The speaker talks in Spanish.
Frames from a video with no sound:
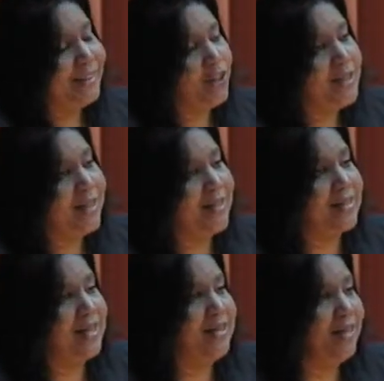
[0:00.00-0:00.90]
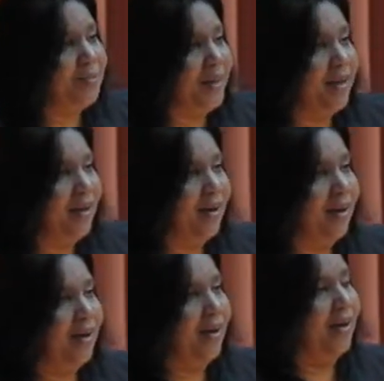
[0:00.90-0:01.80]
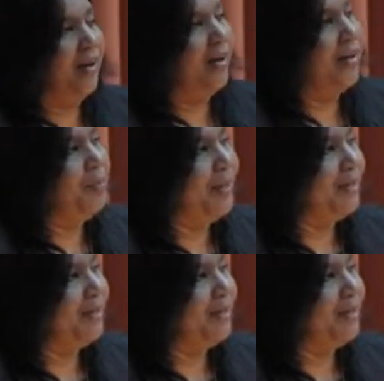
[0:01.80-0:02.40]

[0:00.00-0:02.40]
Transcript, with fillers: entonces de ceñirme a eh, mi